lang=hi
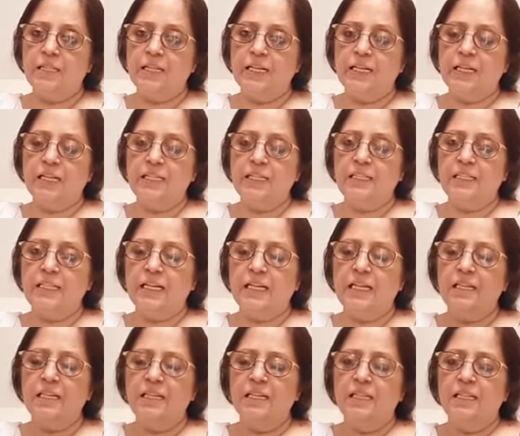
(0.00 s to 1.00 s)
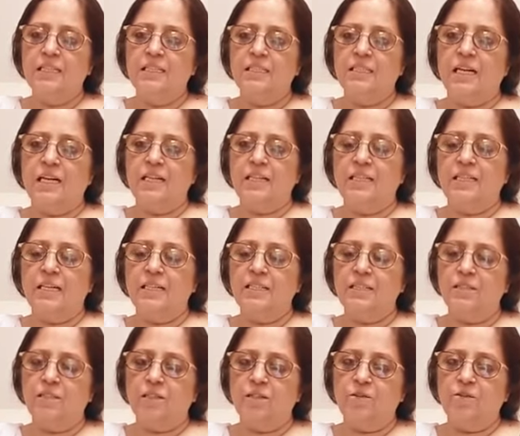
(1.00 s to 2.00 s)
लिख के दिए सारे
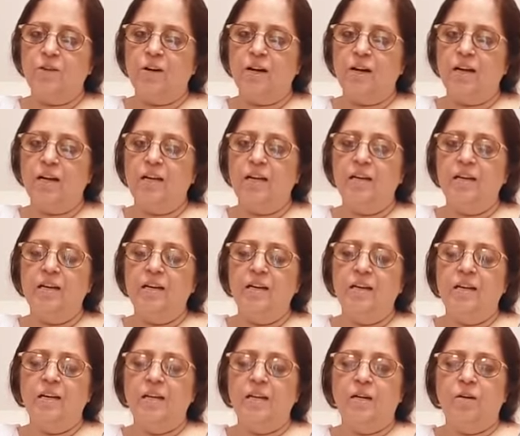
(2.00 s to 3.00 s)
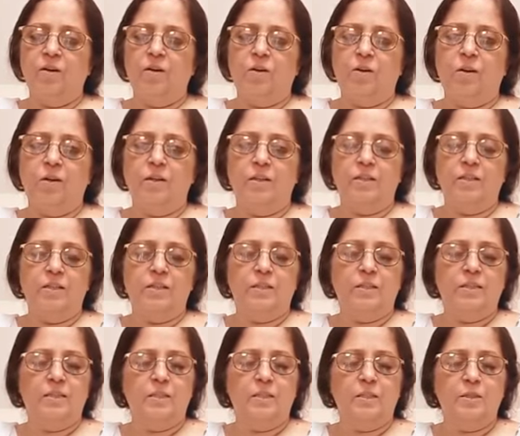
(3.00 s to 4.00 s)
टेस्ट करवाए और
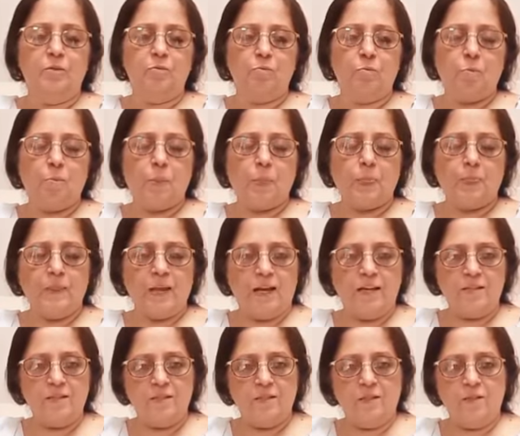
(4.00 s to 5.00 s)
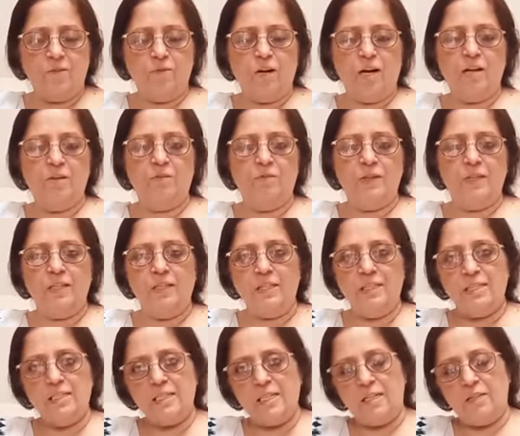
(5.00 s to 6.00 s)
टेस्ट करवाए
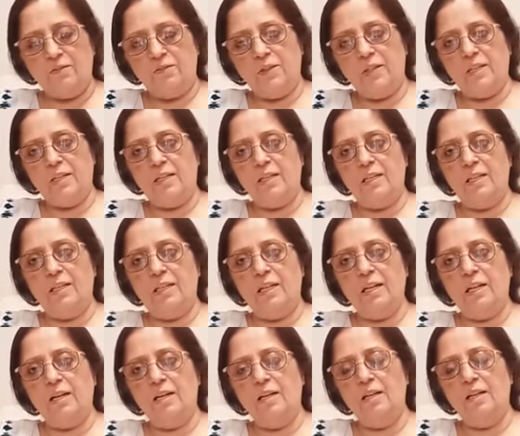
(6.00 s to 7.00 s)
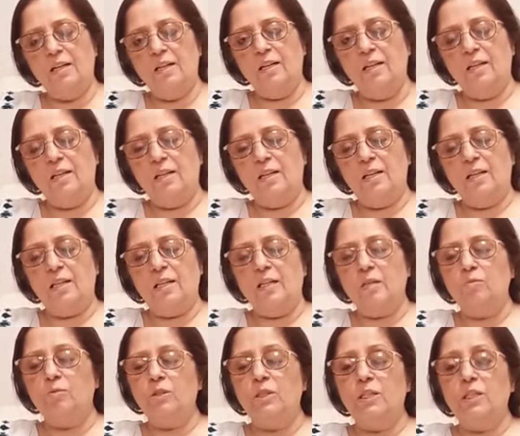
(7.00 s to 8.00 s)
फ़िटनेस सर्टिफिकेट लिया लेकिन
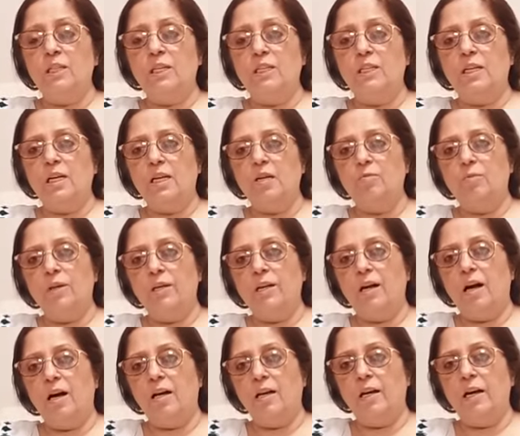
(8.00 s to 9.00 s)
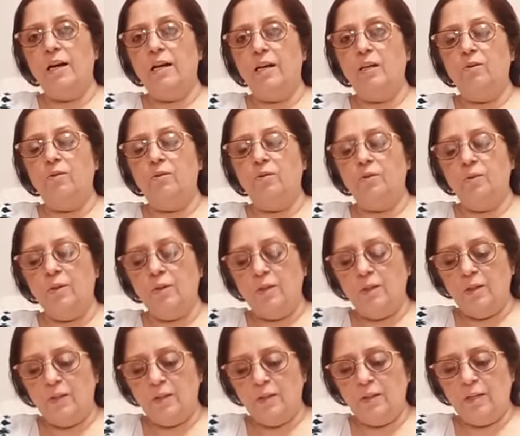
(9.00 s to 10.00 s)
मुझे ये था कि मैं यहाँ रह रही हूँ
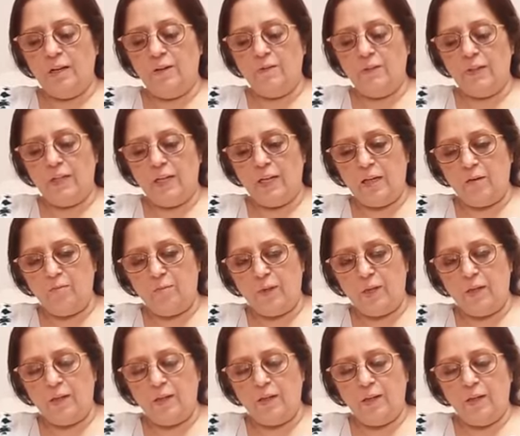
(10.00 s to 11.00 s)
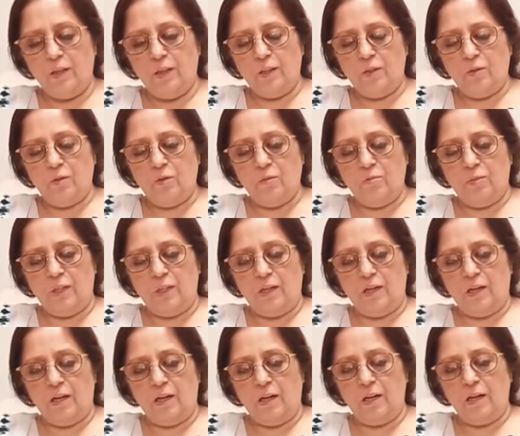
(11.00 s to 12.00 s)
एलेवन ए में तो
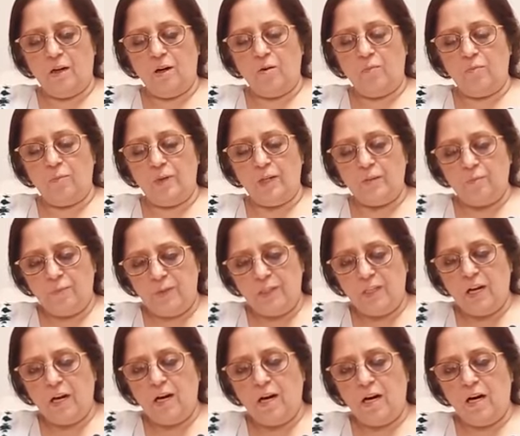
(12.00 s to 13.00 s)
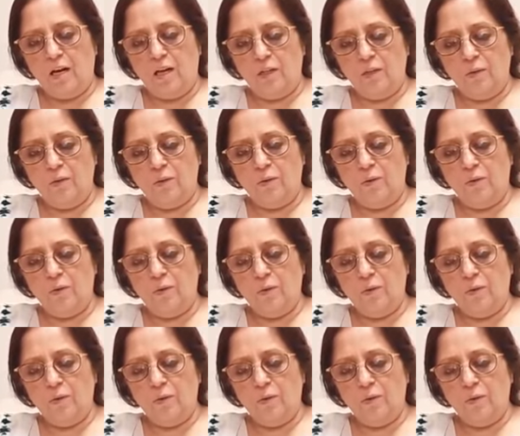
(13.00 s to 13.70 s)
मेरा ऑपरेट भी यहाँ ही हो